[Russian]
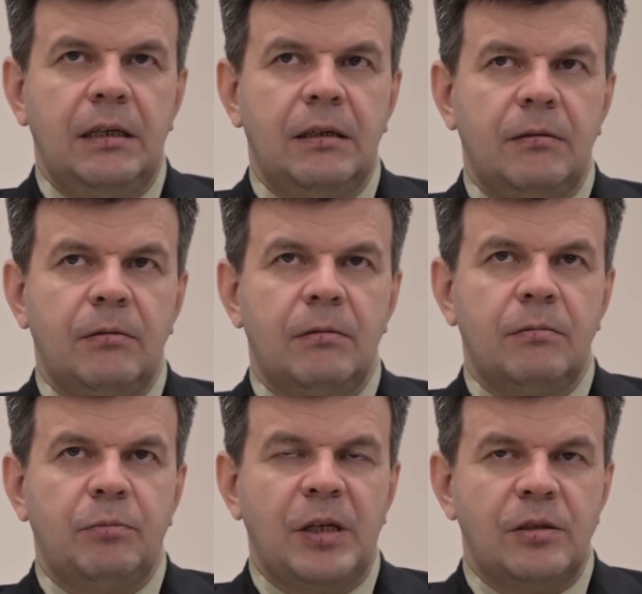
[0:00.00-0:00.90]
э,
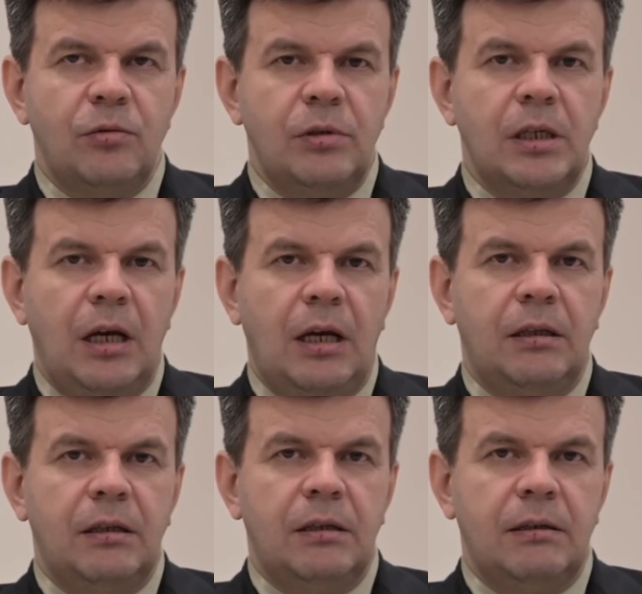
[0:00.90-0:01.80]
по сути,
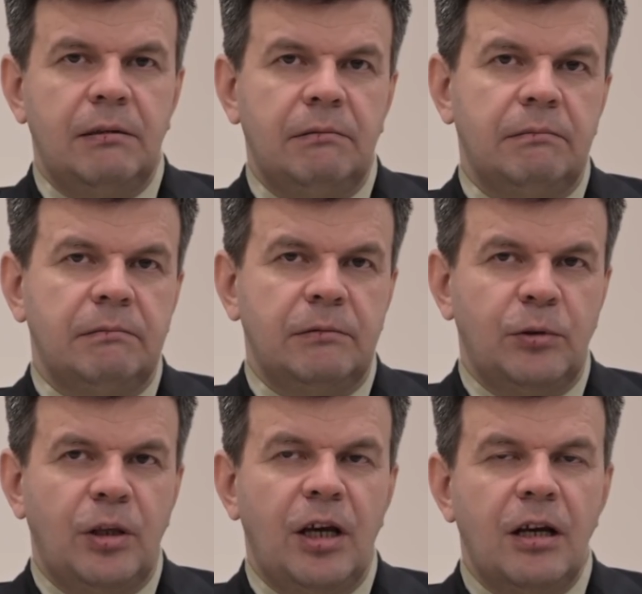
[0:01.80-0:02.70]
она,
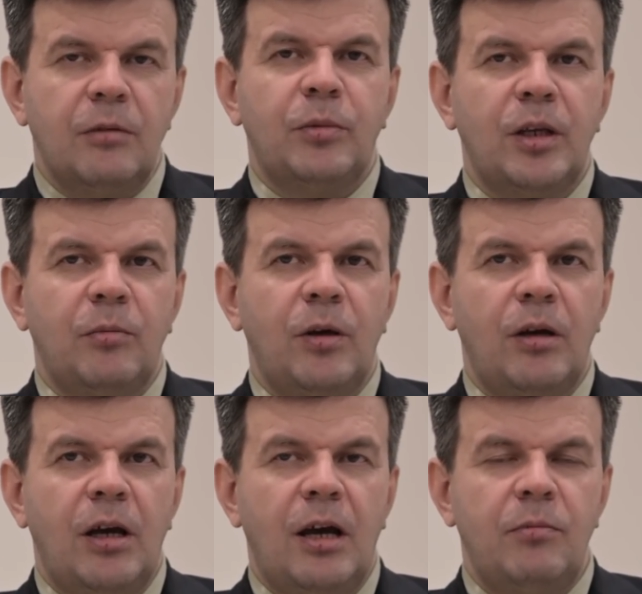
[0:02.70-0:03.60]
ну, я как
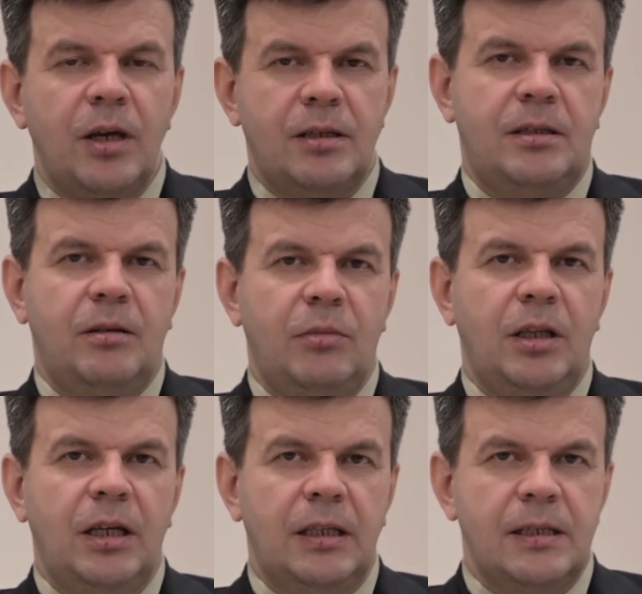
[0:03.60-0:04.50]
понимаю, обязана
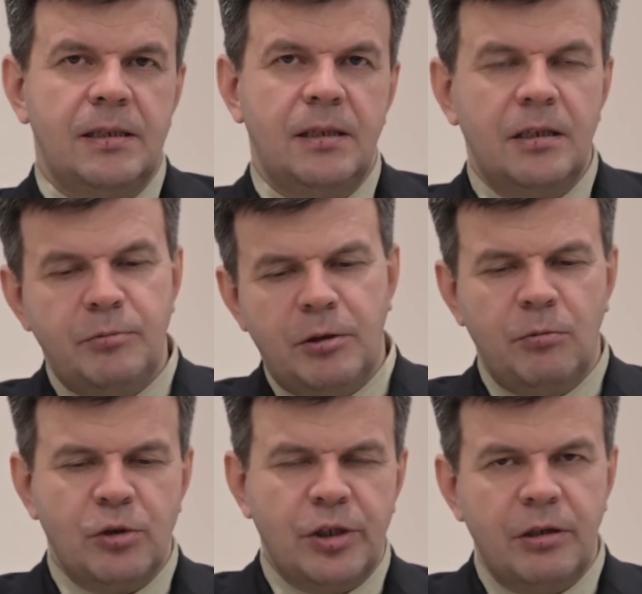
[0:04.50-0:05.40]
была это сделать,
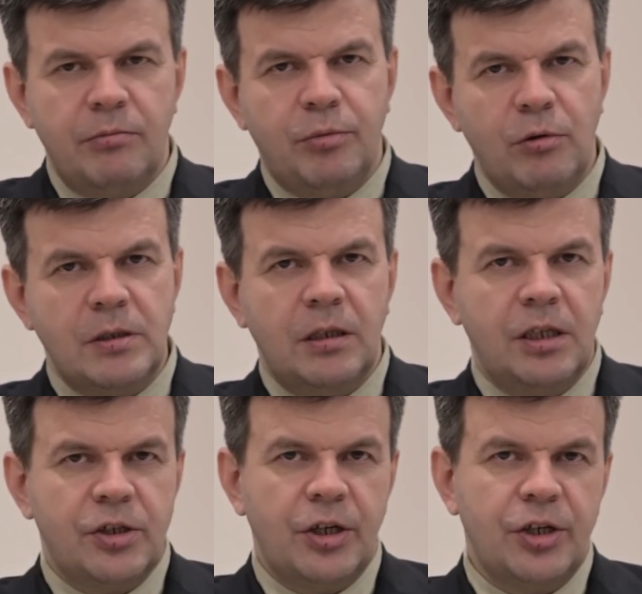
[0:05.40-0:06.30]
потому что просто
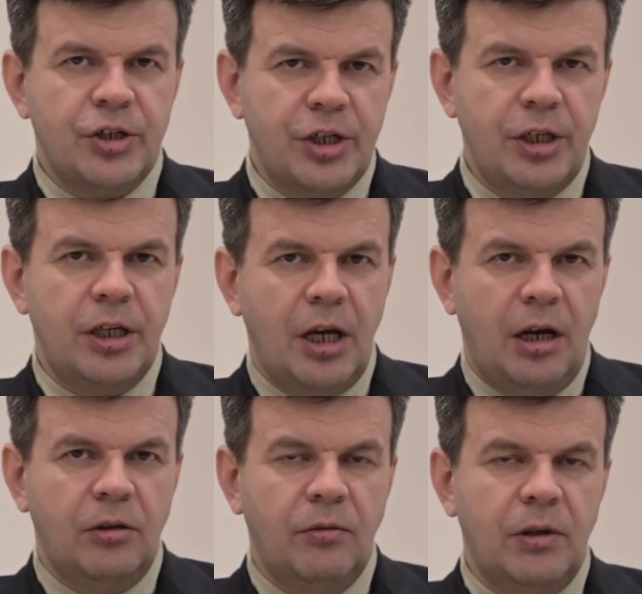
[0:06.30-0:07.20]
даже решение,
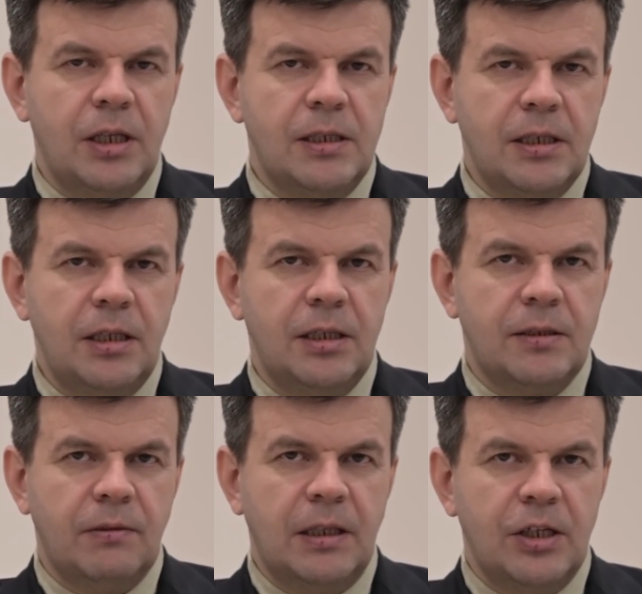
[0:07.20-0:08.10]
оно
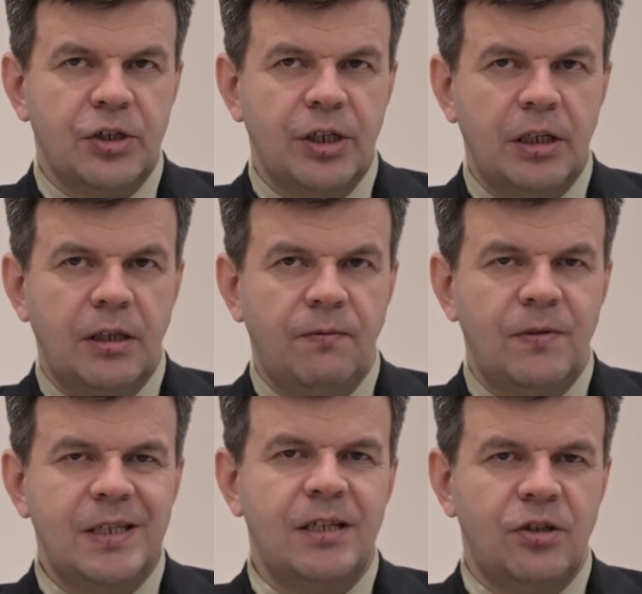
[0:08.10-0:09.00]
выносилось в отношении
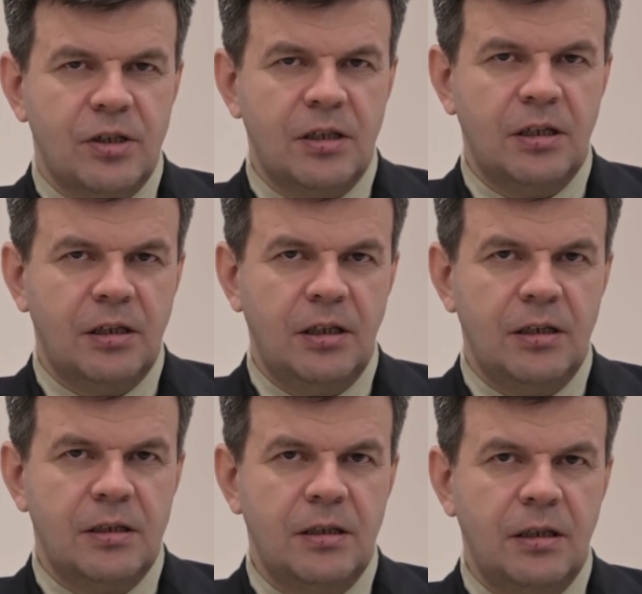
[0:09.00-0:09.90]
физических
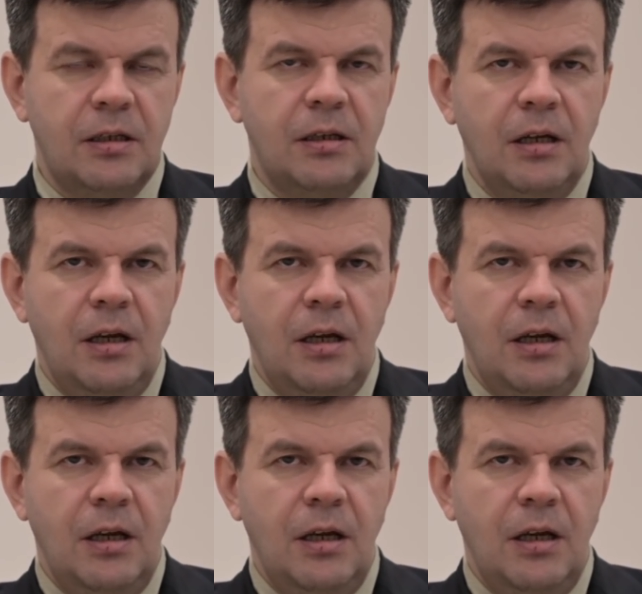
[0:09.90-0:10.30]
лиц. Да?